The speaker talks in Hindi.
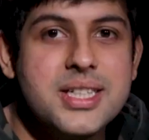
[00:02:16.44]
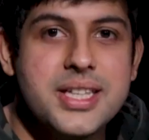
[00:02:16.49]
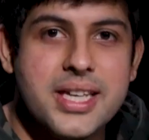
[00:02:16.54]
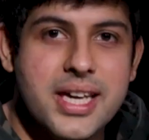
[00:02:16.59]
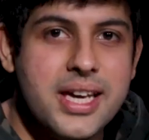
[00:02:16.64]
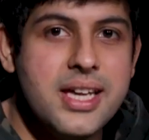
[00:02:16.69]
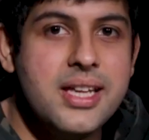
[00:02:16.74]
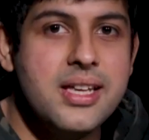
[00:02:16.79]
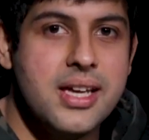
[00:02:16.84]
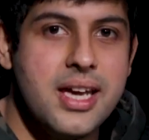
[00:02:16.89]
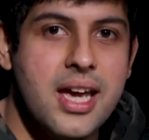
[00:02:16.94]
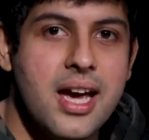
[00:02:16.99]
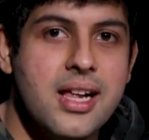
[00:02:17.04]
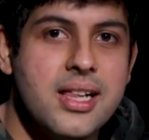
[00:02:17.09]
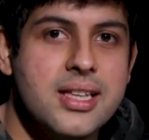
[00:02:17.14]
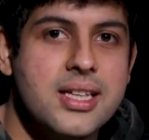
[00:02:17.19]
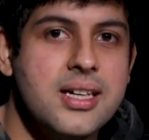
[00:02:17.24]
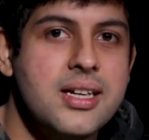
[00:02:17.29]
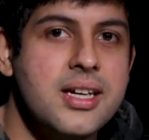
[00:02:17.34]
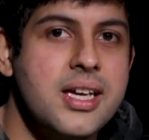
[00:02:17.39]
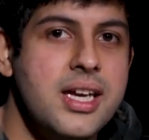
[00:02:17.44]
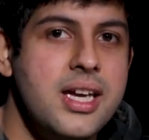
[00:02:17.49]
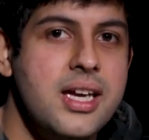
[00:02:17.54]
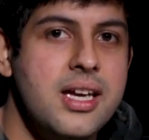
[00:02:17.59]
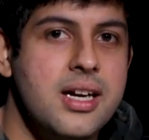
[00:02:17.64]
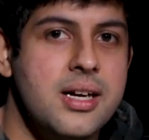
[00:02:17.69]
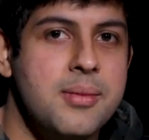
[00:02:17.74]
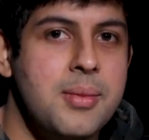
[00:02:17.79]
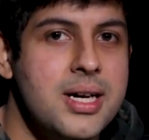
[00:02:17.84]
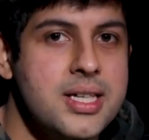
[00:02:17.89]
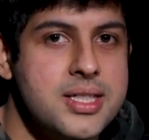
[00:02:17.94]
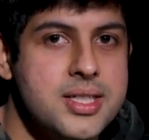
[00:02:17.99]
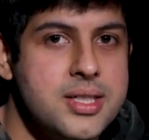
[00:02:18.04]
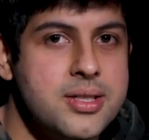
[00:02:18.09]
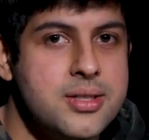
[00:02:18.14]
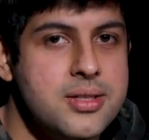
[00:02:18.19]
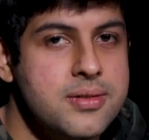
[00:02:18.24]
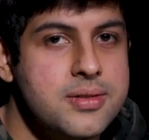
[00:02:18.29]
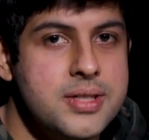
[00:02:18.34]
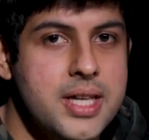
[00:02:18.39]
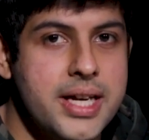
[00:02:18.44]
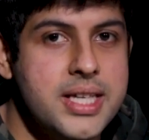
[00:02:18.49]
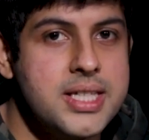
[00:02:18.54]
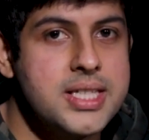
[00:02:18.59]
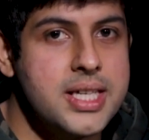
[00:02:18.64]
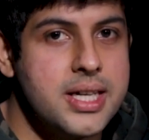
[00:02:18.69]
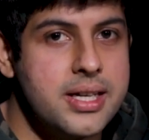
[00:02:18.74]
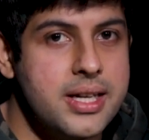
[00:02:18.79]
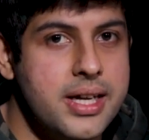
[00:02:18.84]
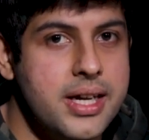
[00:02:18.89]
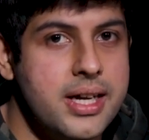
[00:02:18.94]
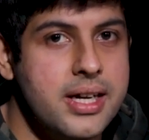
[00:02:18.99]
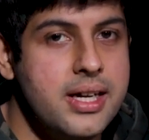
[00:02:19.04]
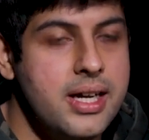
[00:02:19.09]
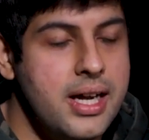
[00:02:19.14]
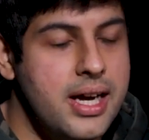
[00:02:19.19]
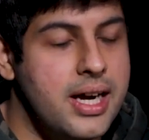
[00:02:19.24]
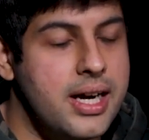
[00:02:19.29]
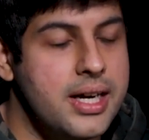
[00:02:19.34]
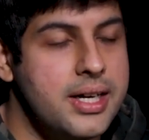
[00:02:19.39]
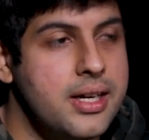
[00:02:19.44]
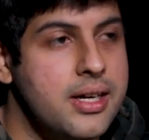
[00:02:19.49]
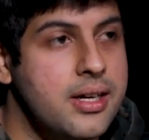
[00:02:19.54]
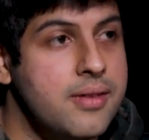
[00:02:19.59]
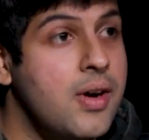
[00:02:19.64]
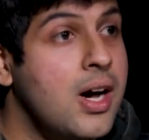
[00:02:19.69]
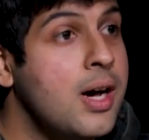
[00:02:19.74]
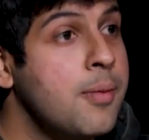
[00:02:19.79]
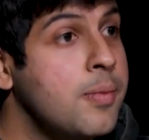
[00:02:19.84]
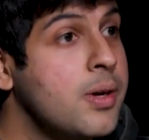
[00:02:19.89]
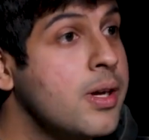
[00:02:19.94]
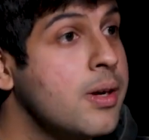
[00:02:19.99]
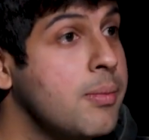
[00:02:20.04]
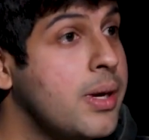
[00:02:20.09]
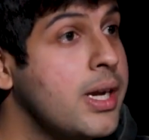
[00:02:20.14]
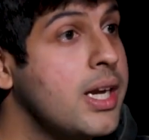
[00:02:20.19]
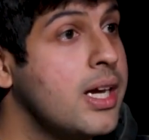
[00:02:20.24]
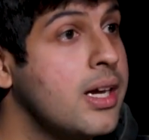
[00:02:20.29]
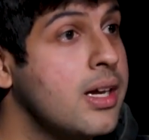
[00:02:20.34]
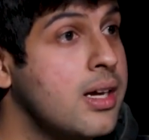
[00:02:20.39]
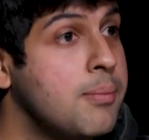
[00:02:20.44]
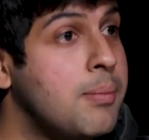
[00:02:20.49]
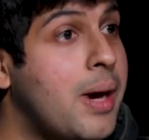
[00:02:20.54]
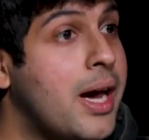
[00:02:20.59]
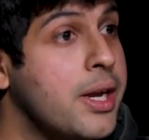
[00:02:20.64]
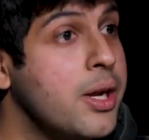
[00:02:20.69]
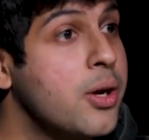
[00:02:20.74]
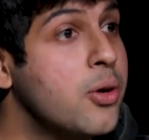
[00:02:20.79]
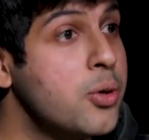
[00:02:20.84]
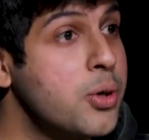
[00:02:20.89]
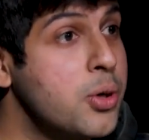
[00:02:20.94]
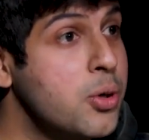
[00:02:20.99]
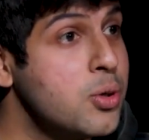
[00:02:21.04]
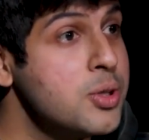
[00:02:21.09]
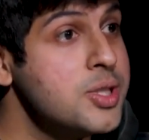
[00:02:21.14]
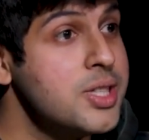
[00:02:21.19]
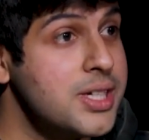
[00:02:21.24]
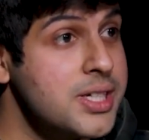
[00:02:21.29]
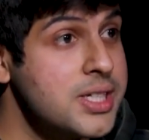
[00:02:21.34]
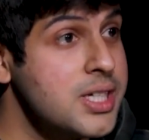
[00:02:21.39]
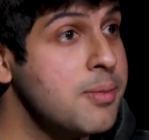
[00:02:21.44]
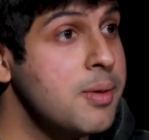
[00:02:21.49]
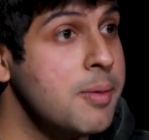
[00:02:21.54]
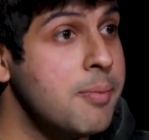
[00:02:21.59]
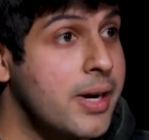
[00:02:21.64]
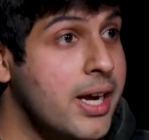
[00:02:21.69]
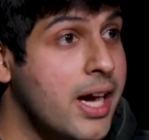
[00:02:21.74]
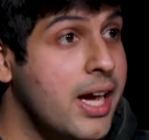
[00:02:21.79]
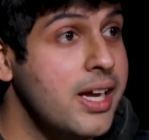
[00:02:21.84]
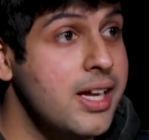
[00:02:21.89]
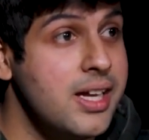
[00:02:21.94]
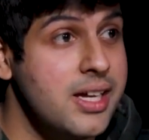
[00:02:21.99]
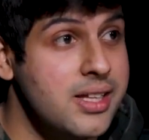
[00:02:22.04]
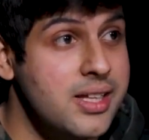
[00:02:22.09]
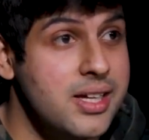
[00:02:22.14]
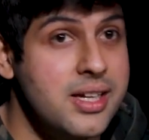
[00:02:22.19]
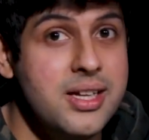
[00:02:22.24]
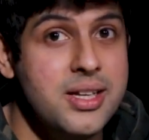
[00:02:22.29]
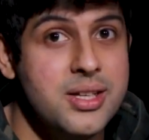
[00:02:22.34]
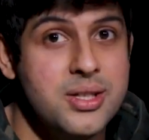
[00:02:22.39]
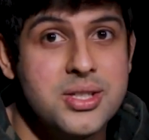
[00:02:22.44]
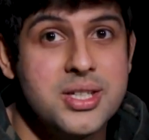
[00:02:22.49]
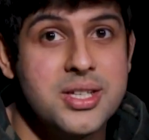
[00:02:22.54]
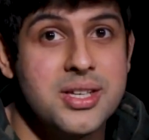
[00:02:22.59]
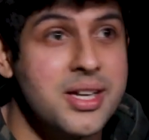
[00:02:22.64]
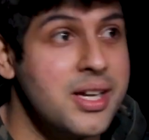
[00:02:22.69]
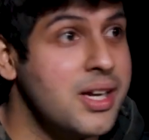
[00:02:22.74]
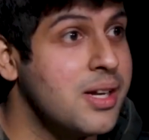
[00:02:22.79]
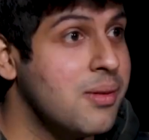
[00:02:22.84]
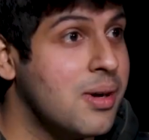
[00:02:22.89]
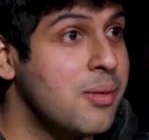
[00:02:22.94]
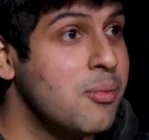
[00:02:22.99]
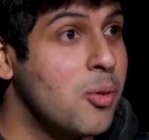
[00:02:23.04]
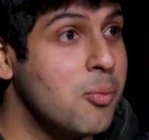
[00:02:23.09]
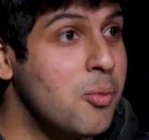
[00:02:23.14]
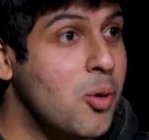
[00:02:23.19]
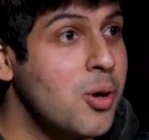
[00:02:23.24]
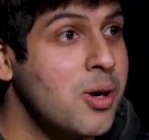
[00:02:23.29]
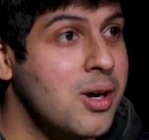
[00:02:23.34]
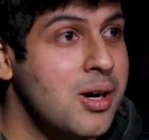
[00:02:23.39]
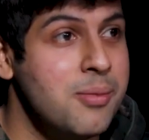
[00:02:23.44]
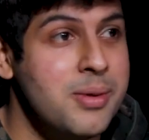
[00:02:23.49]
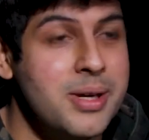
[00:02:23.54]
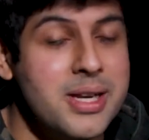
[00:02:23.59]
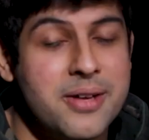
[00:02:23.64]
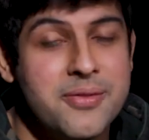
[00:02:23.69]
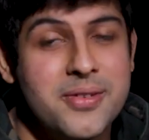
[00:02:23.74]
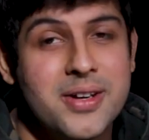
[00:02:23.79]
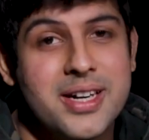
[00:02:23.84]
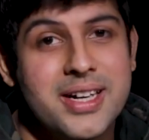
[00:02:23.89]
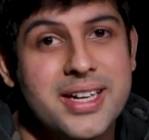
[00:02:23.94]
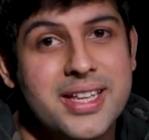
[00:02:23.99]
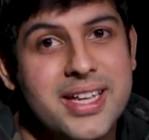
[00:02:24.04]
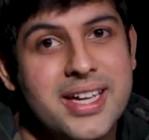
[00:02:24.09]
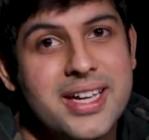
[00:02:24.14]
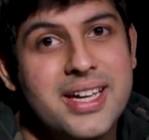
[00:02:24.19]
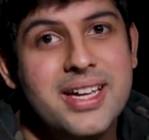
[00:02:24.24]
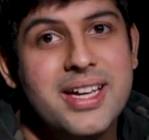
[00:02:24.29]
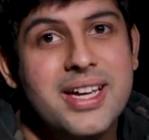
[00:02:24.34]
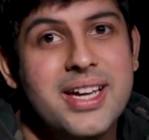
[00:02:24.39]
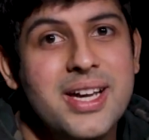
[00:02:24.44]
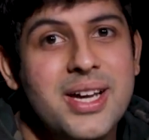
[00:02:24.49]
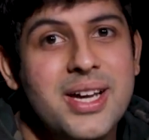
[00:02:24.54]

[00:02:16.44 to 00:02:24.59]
सर यही ख्याल था कि मास्टर्स ऑफ साइंस करनी है एंड uh, वहां पर मैंने बारी गुडनो सर से भी पढ़ाई की थी okay. जिनके हम लोग बुक अभी रेफर करते हैं